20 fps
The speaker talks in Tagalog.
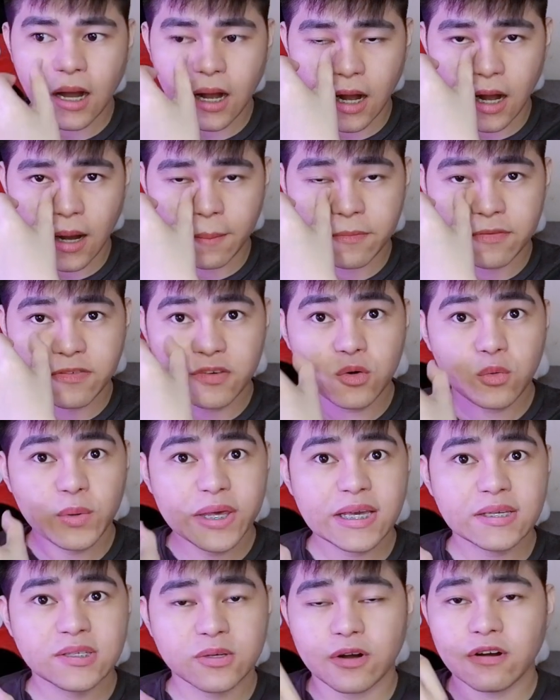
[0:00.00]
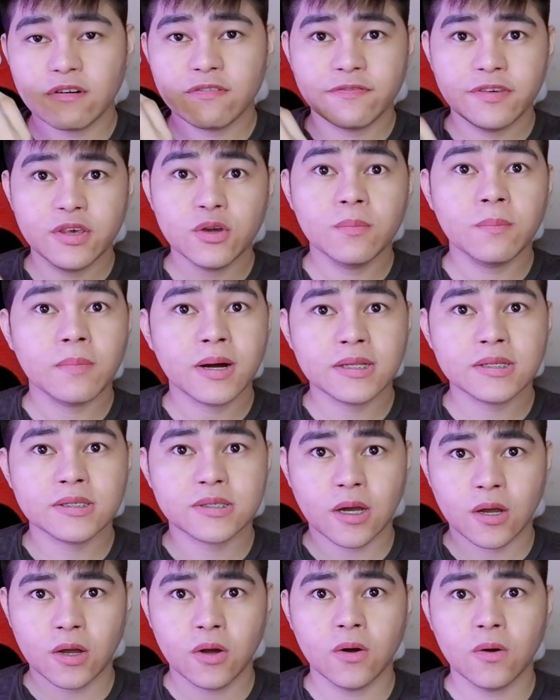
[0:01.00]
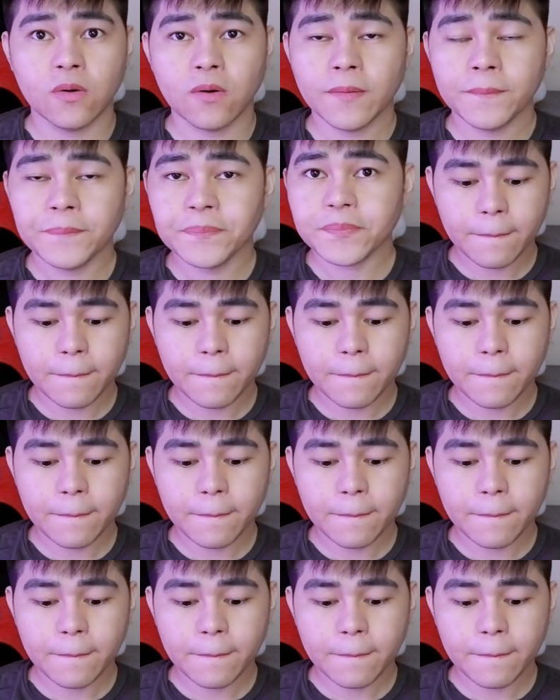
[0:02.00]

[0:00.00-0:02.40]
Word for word: um, few weeks or few months ago,